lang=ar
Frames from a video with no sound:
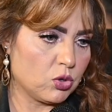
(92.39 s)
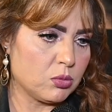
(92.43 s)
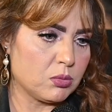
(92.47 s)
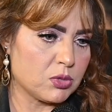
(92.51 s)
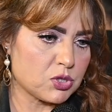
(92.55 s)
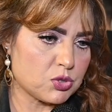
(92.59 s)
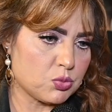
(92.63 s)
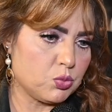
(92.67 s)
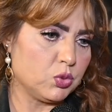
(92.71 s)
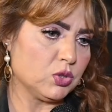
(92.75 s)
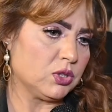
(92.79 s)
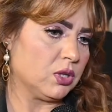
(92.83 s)

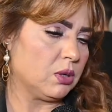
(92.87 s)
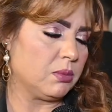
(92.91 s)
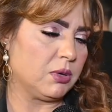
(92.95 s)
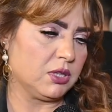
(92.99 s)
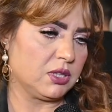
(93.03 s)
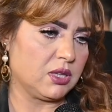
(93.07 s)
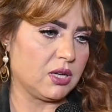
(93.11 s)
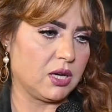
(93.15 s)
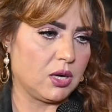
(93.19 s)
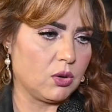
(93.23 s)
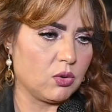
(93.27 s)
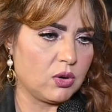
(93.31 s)
مظبوطة
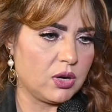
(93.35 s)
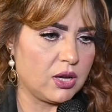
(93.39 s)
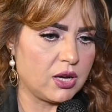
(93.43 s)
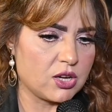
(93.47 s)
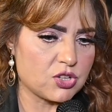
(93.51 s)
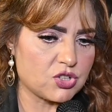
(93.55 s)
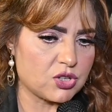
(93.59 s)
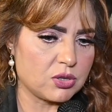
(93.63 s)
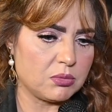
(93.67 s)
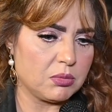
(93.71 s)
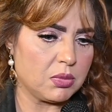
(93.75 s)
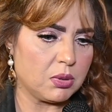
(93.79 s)
بطلع أقولها
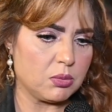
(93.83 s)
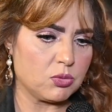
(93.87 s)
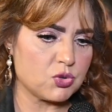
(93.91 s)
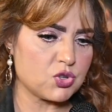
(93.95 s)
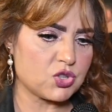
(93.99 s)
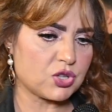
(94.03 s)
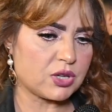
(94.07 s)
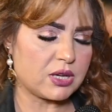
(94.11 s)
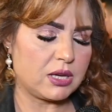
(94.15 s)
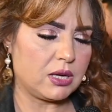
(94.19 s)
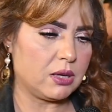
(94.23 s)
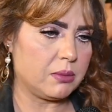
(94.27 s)
عشان ما
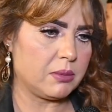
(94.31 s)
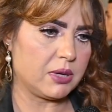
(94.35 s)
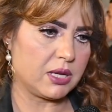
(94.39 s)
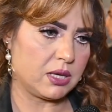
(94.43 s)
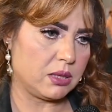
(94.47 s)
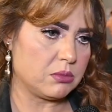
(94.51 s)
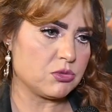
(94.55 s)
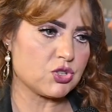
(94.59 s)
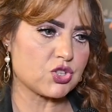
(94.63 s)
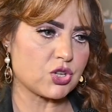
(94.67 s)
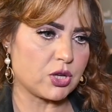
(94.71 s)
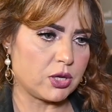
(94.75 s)
بقوش كلام
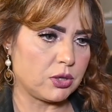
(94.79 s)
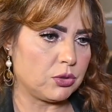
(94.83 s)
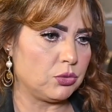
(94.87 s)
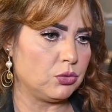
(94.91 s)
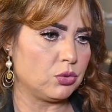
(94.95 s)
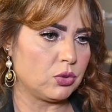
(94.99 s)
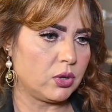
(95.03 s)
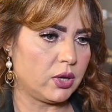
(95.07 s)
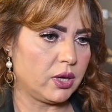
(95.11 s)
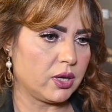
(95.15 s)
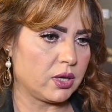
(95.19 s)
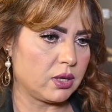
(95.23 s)
أنا مش
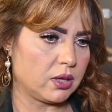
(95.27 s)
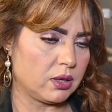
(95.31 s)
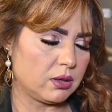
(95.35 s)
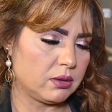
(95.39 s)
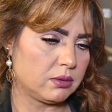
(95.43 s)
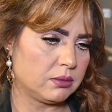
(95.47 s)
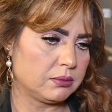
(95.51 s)
قده الحقيقة